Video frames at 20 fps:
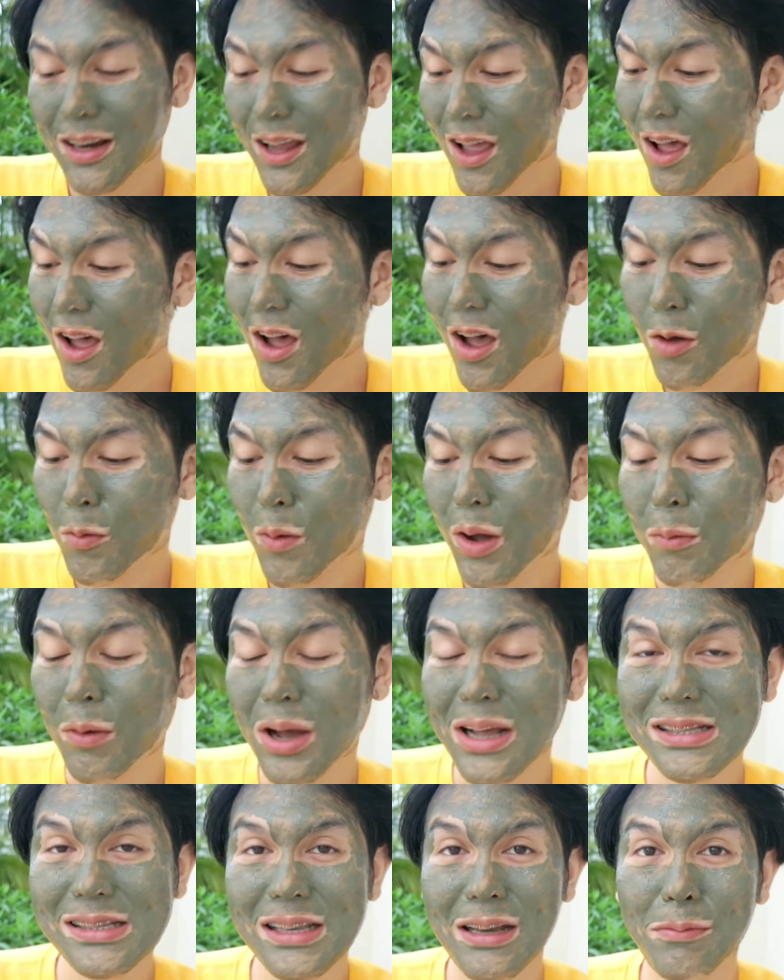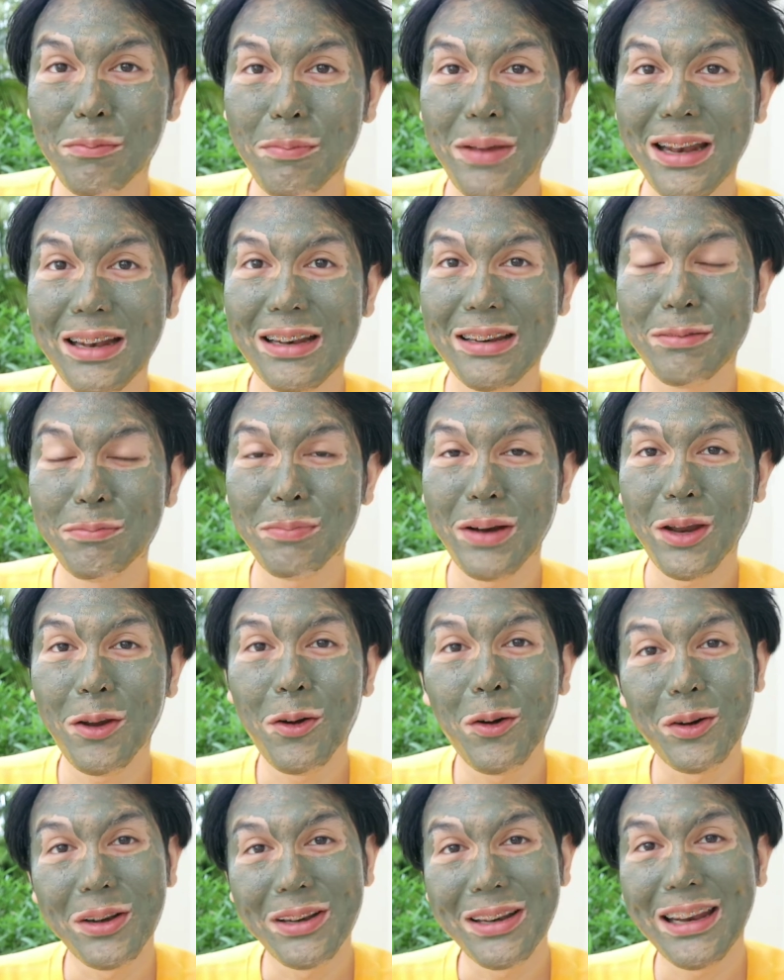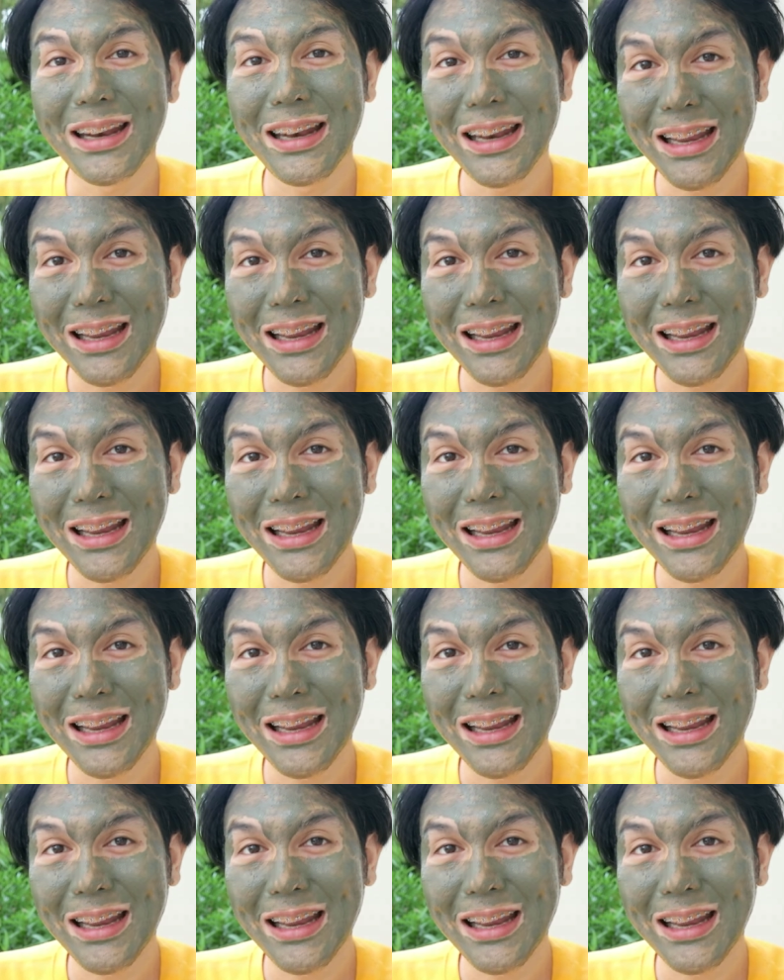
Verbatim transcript: ก็หวังว่าจะเป็นประโยชน์